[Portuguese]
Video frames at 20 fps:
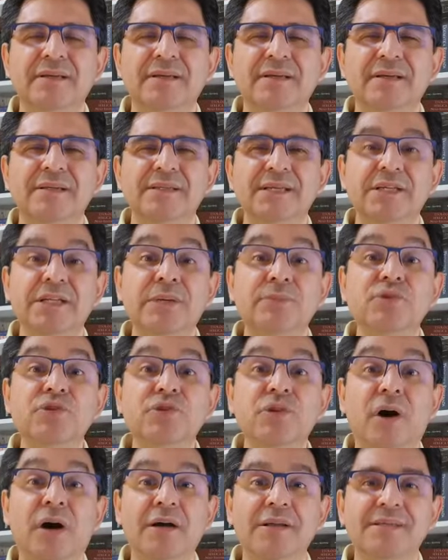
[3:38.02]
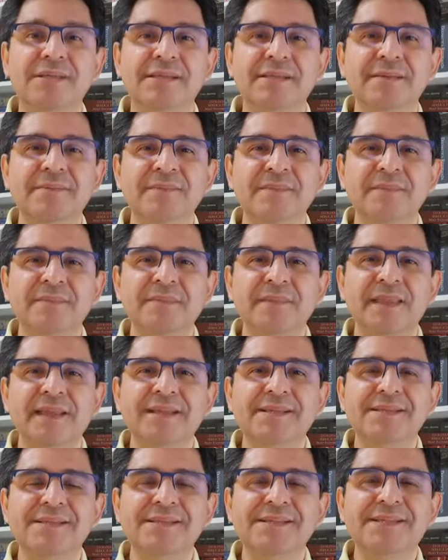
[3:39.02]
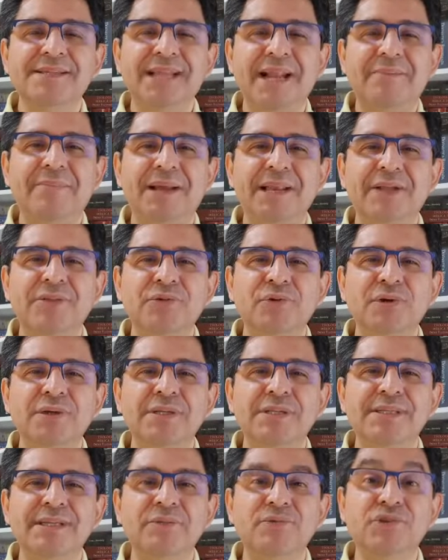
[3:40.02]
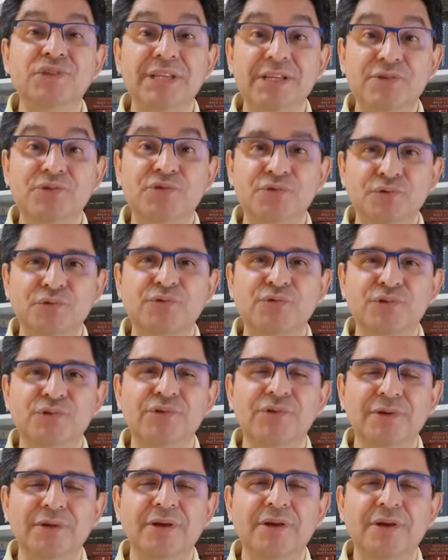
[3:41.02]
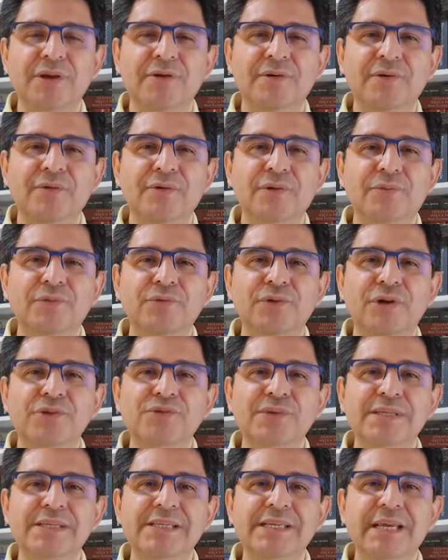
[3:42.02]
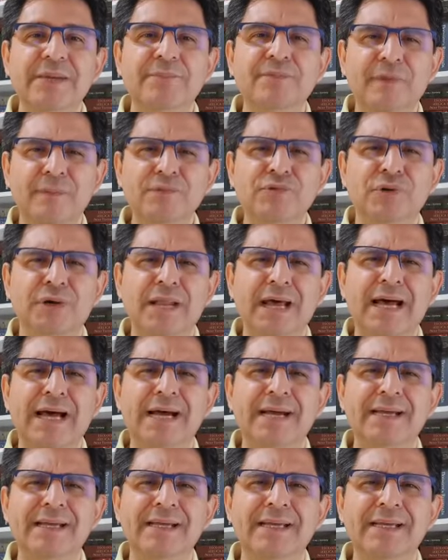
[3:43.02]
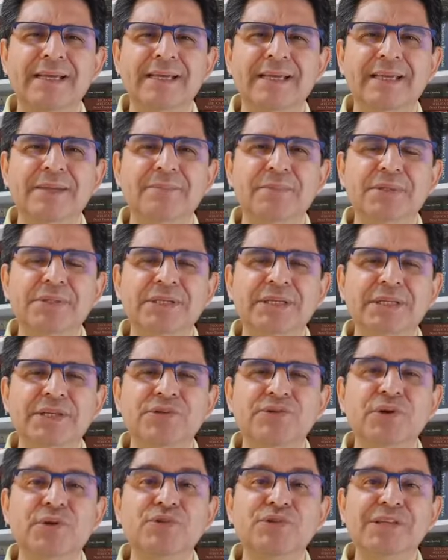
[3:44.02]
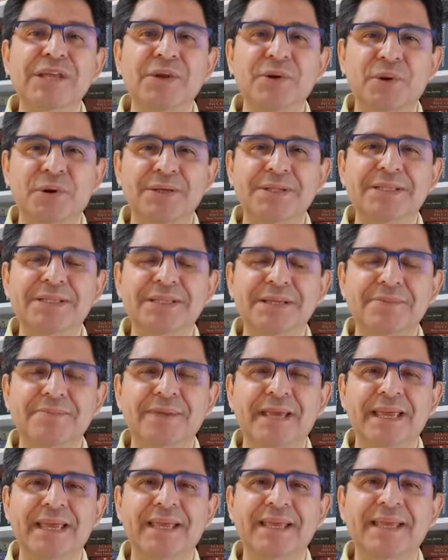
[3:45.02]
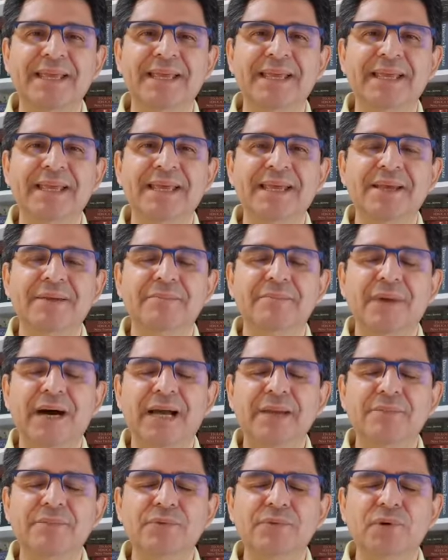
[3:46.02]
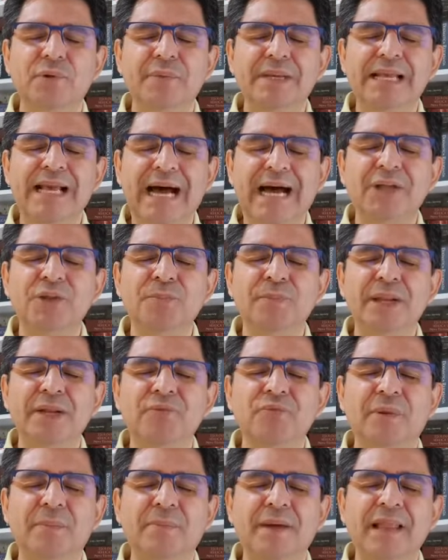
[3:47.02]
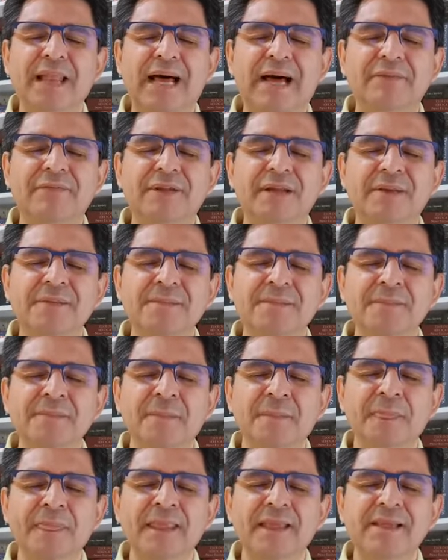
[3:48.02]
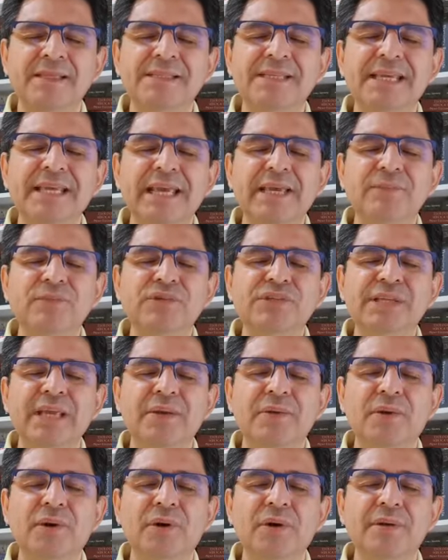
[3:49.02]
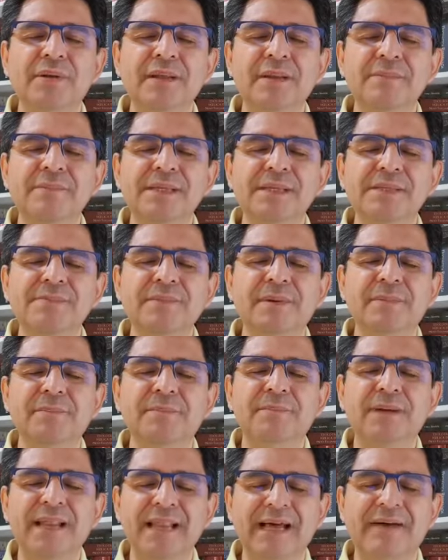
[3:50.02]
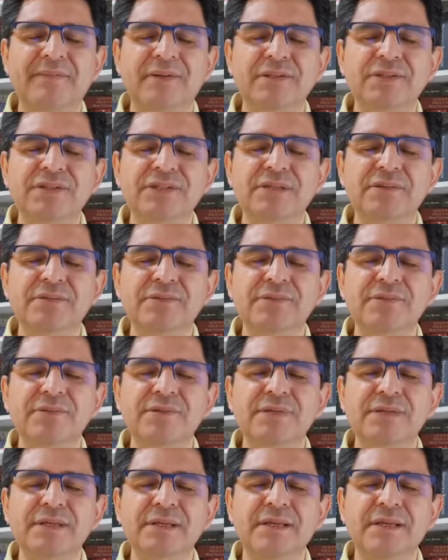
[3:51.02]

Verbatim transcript: Sejamos nós, esses trabalhadores, tendo Jesus como nosso exemplo. Vamos orar? Pedir isso ao Senhor também. Pai, muito obrigado pela tua palavra. E seguimos, Senhor, na mesma palavra de Jesus